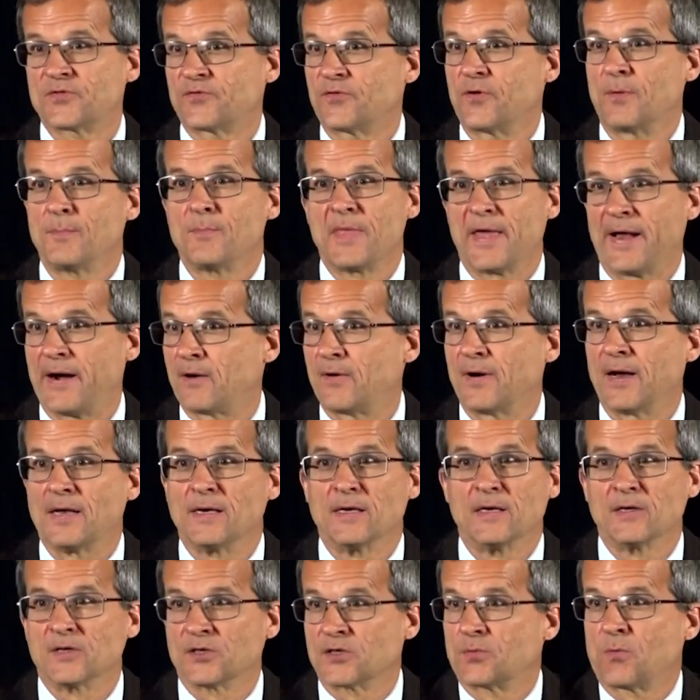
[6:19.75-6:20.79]
hagan
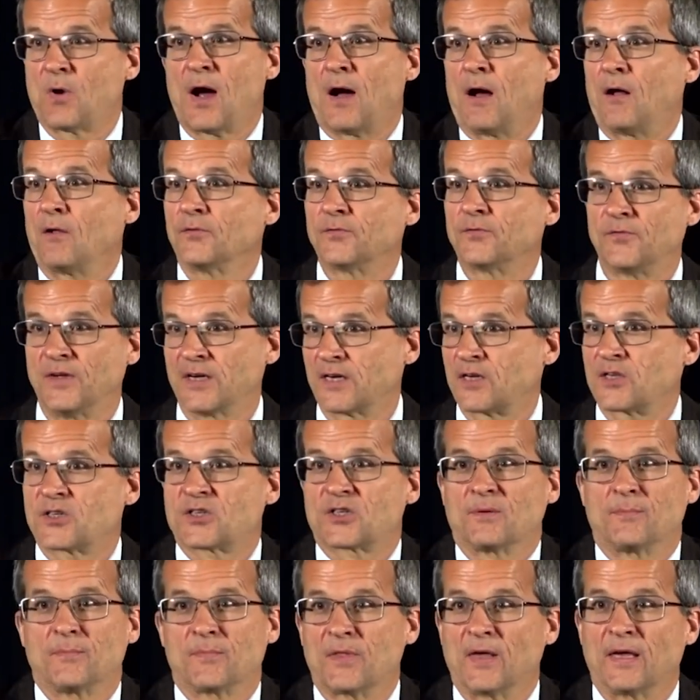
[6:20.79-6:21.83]
reformas
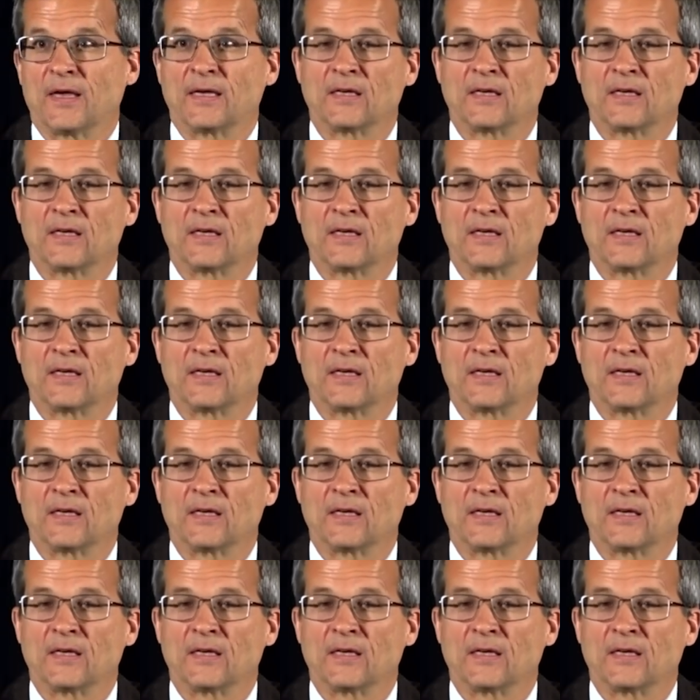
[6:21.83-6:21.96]
por su